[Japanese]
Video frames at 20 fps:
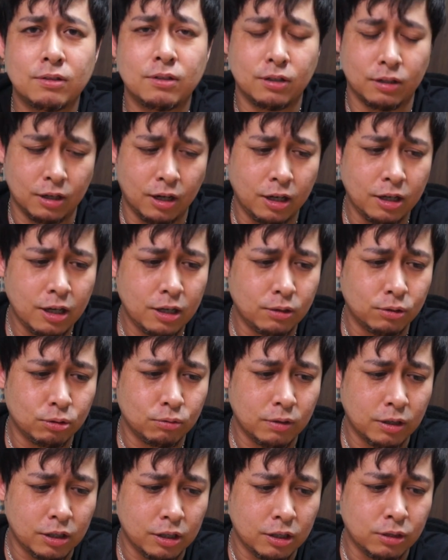だから早い言
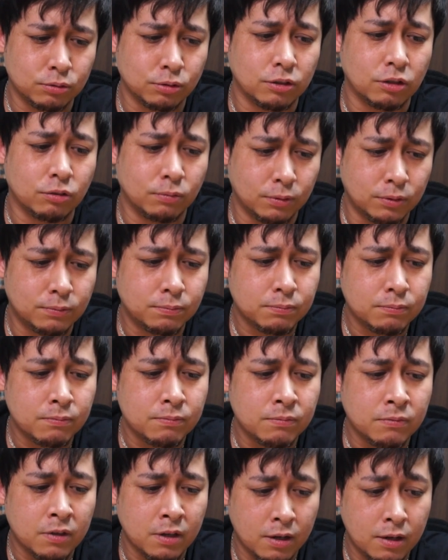葉でいいことだと思
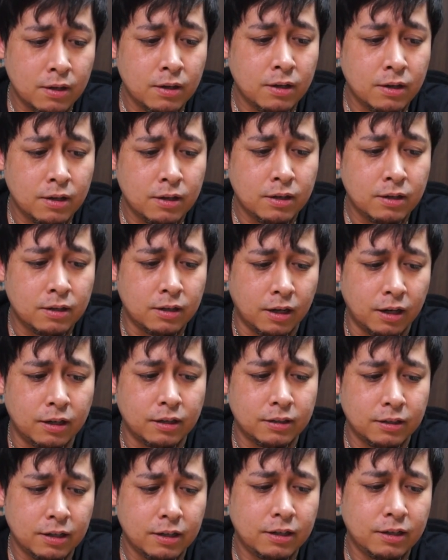う。は
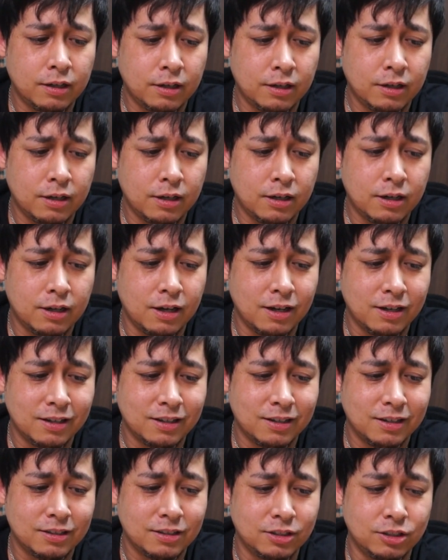い。で、
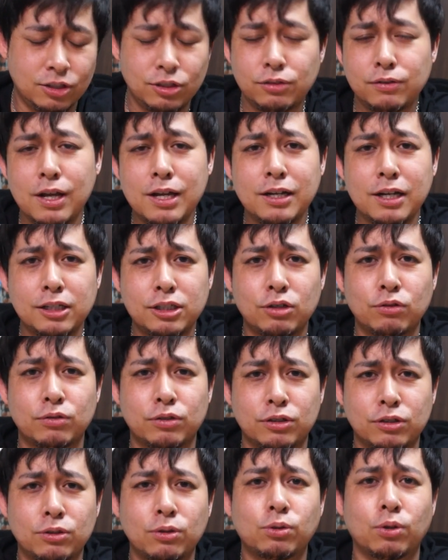えー、10連ガチャを
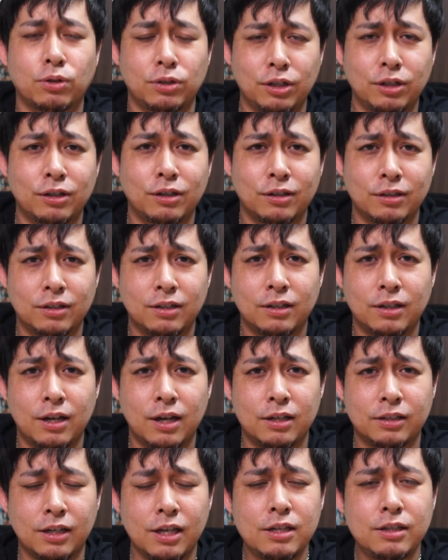引くごとに、
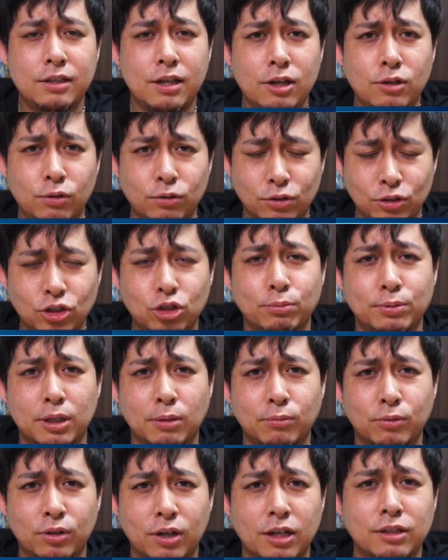えー、限定のグッジョブ
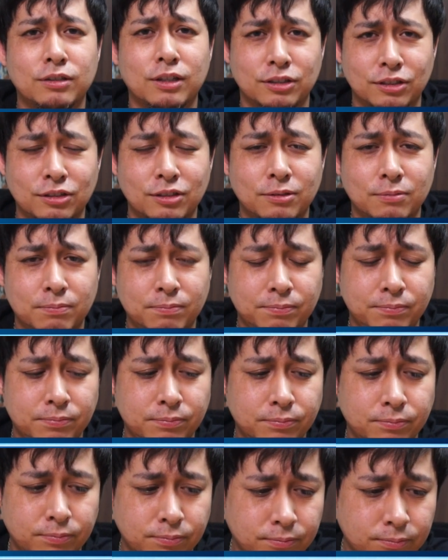がもらえるらし
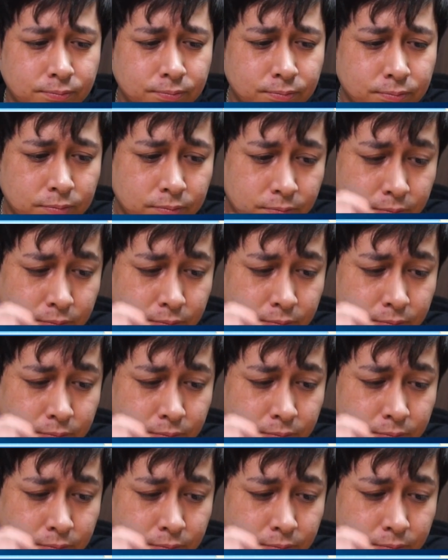い。うん。